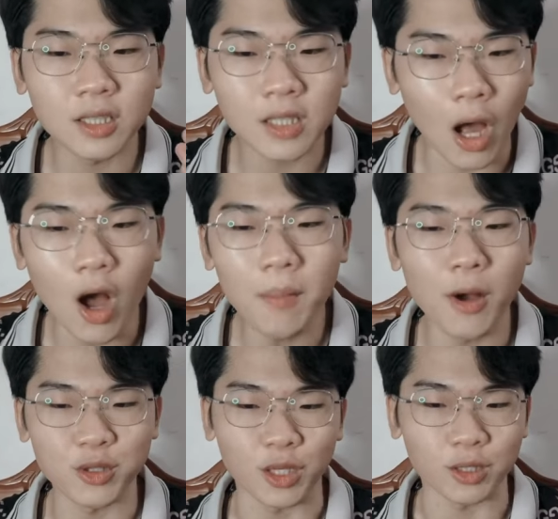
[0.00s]
có
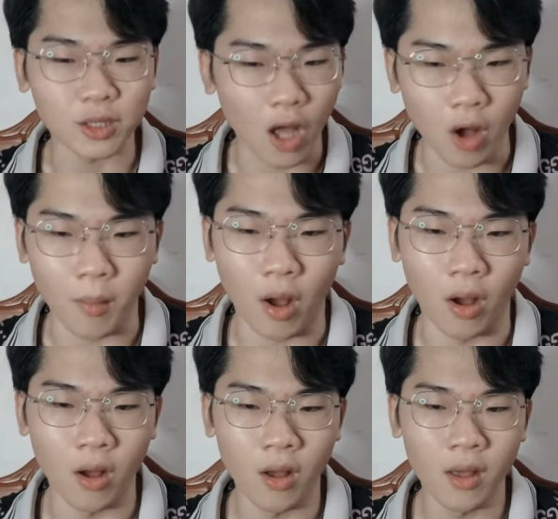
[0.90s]
bao giờ tò mò
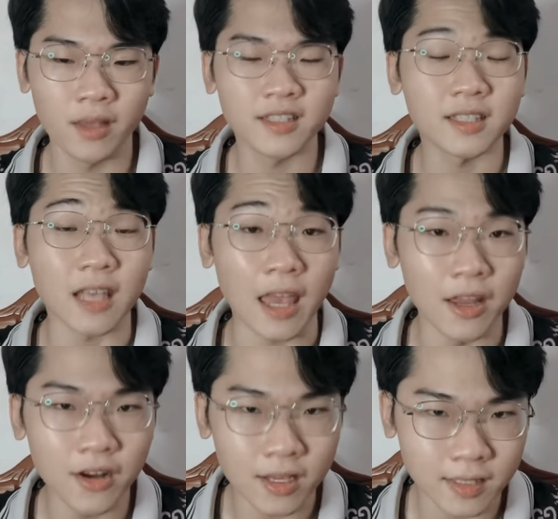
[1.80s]

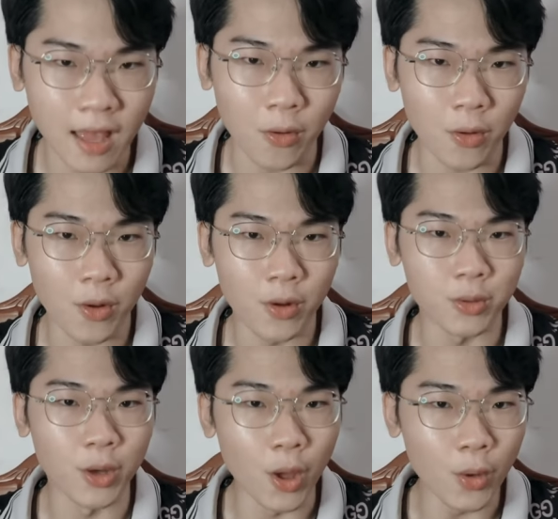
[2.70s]
sẽ ra sao
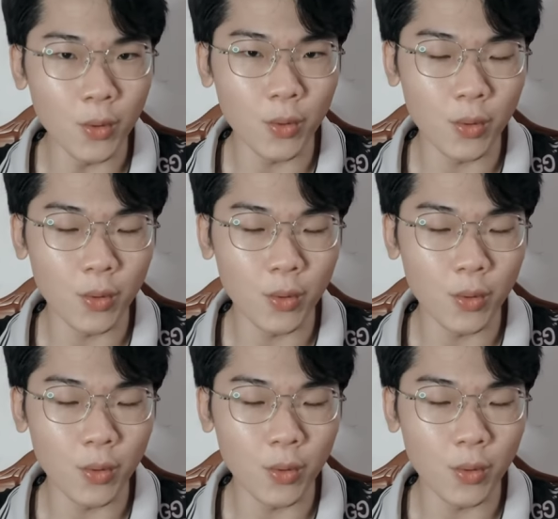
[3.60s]
nếu